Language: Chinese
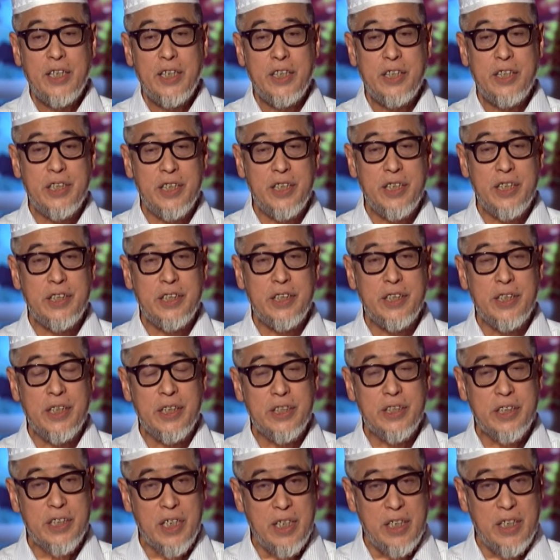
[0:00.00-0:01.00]
使
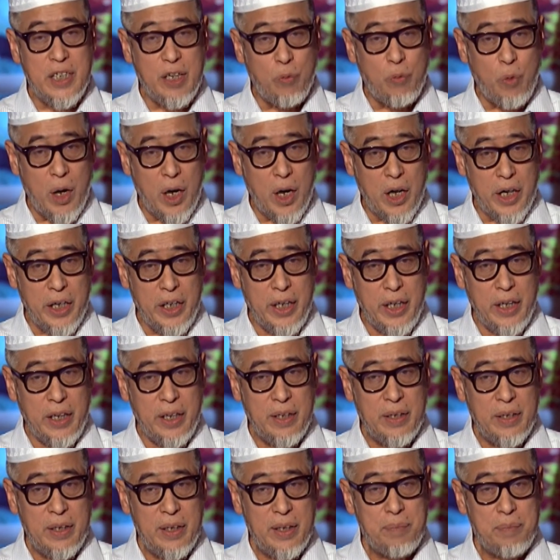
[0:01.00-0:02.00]
者圣人的“沃尔
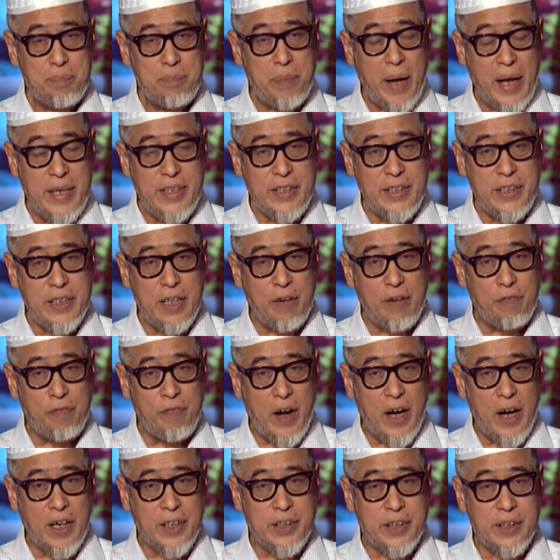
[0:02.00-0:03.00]
义颁奖
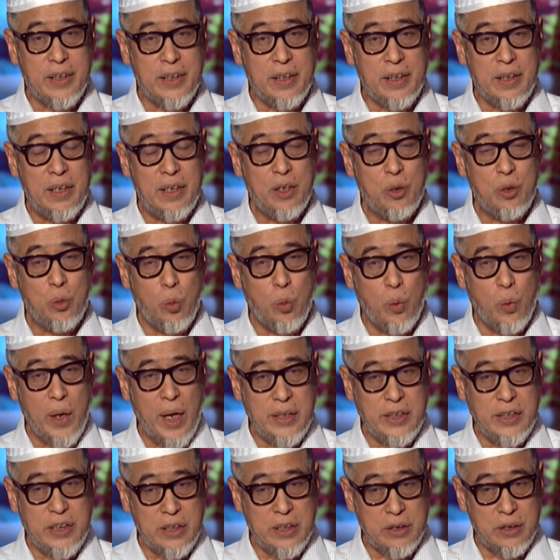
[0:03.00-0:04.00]
方式《古
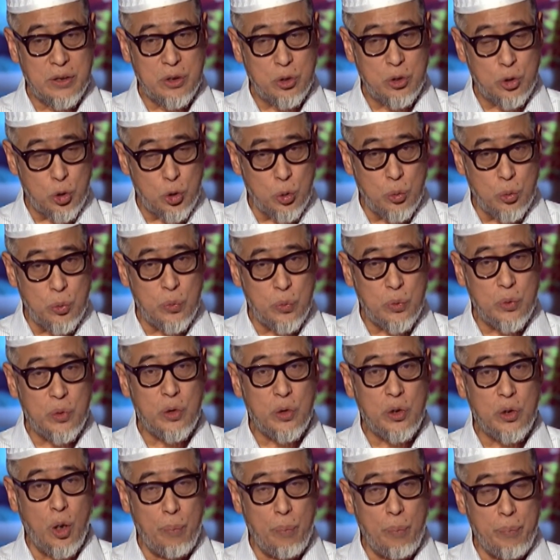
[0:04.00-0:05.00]
兰经》中
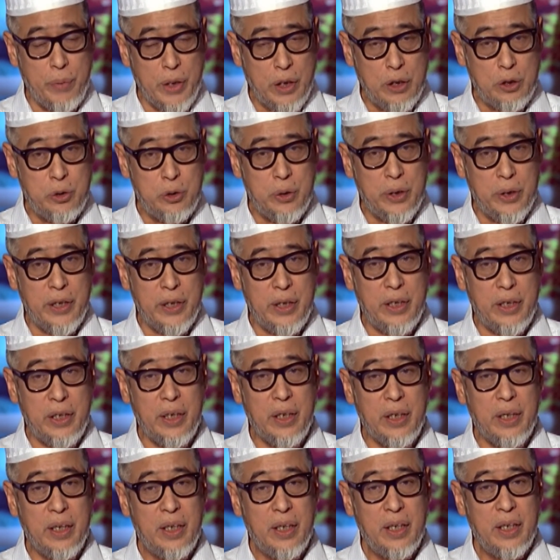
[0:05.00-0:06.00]
有明确
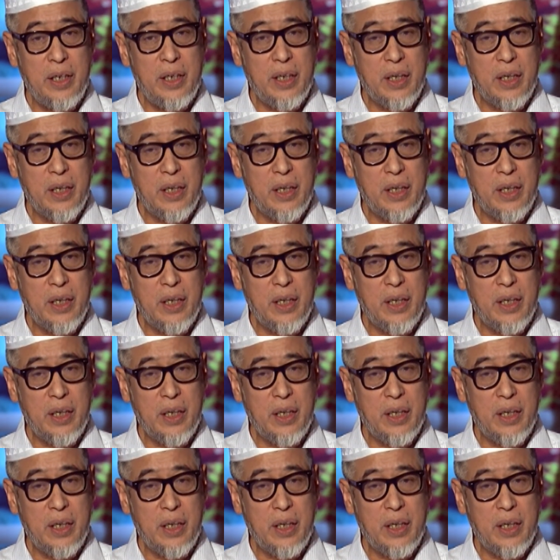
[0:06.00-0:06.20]
的